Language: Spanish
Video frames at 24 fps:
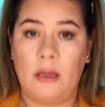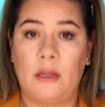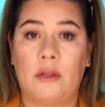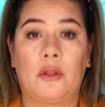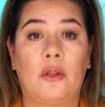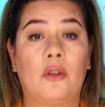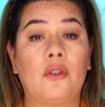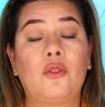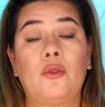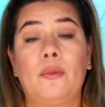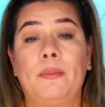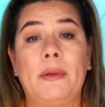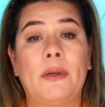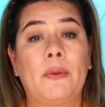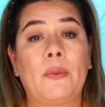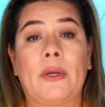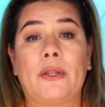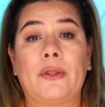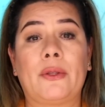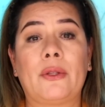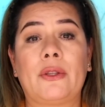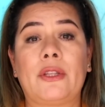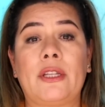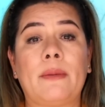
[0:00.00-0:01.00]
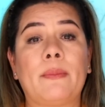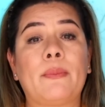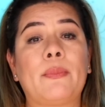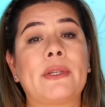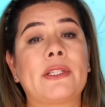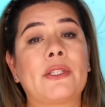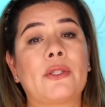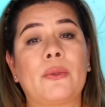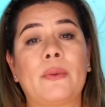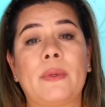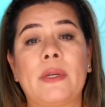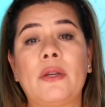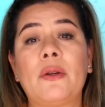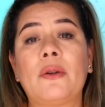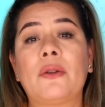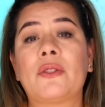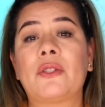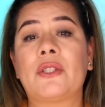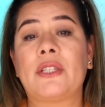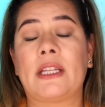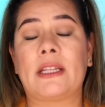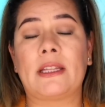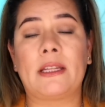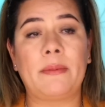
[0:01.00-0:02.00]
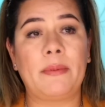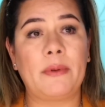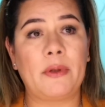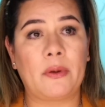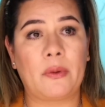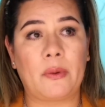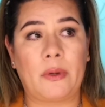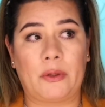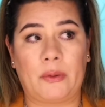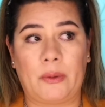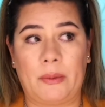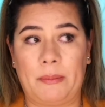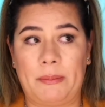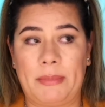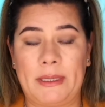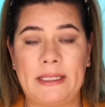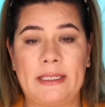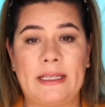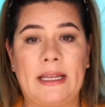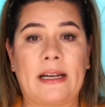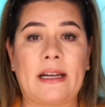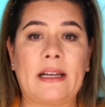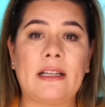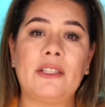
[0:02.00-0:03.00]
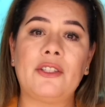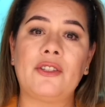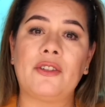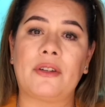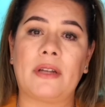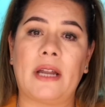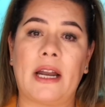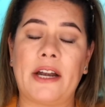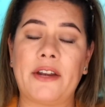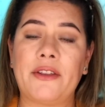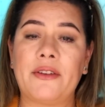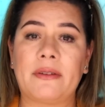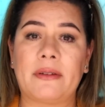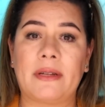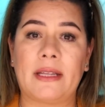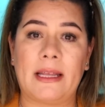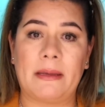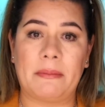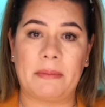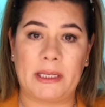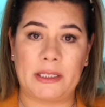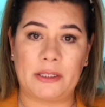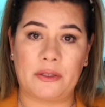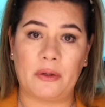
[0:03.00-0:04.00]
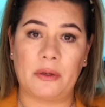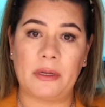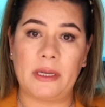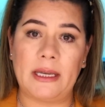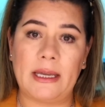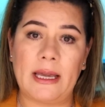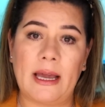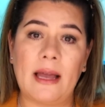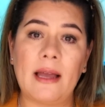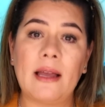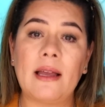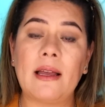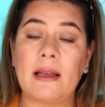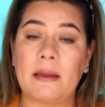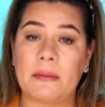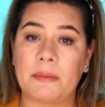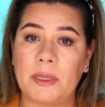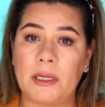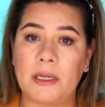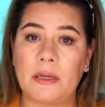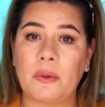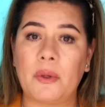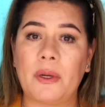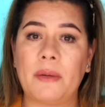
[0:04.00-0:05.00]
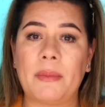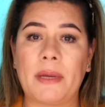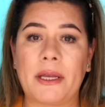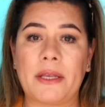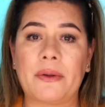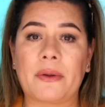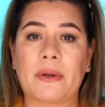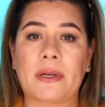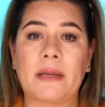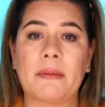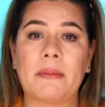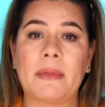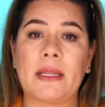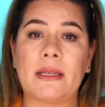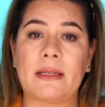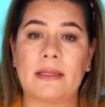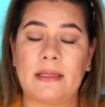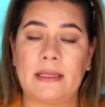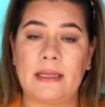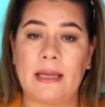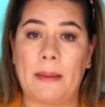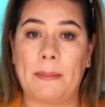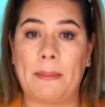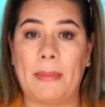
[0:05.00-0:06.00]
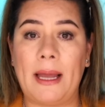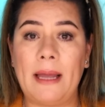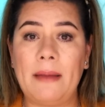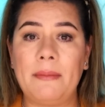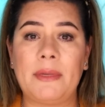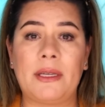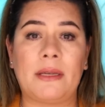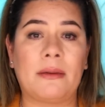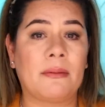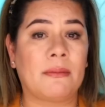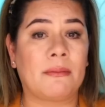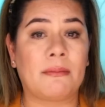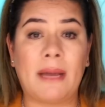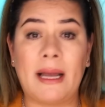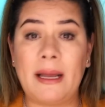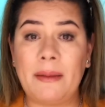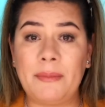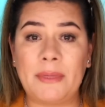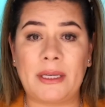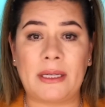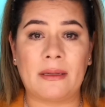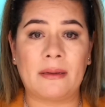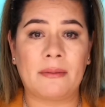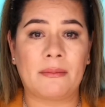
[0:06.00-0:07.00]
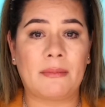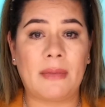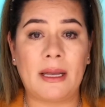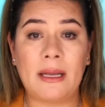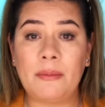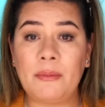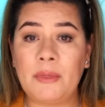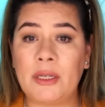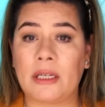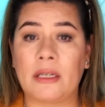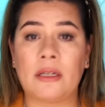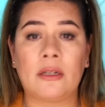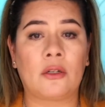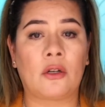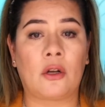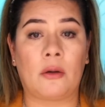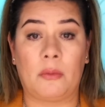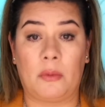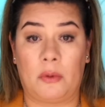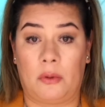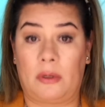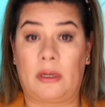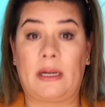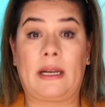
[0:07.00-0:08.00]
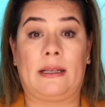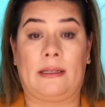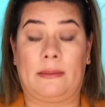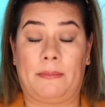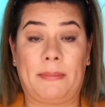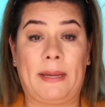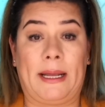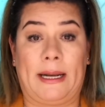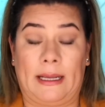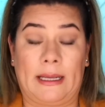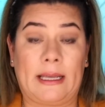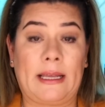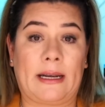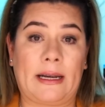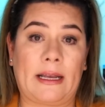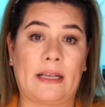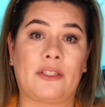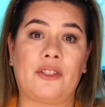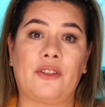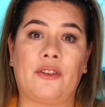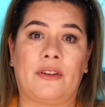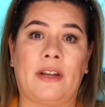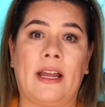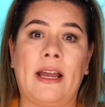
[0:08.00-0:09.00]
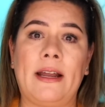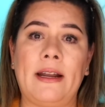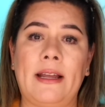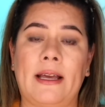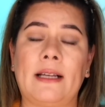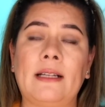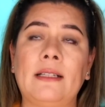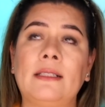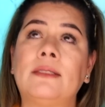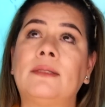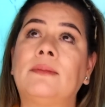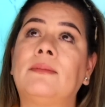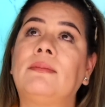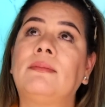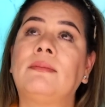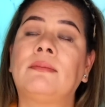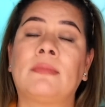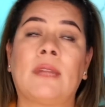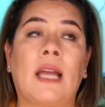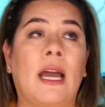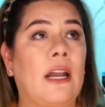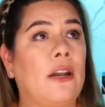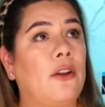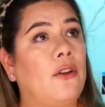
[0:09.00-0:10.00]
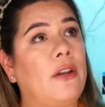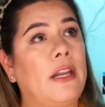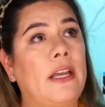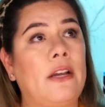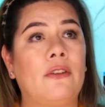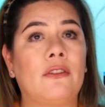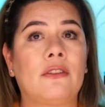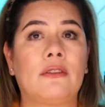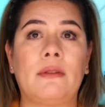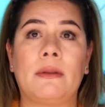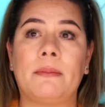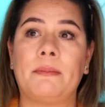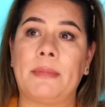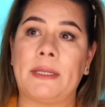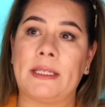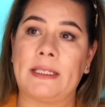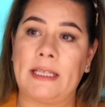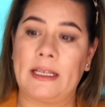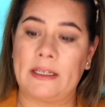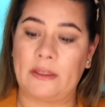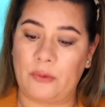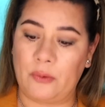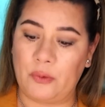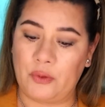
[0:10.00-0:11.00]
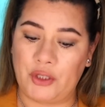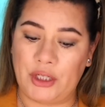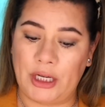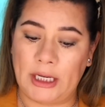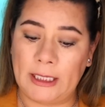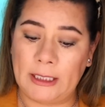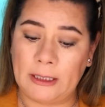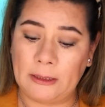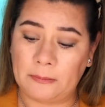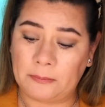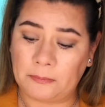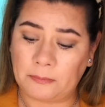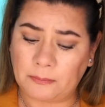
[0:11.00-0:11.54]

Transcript: No supe cuánto tiempo estuve inconsciente, pero cuando empecé a reaccionar yo nada más oía a mi hijo el mayor que me decía, mami, mami, mami, como para que reaccionara. A lo lejos lo empecé a escuchar.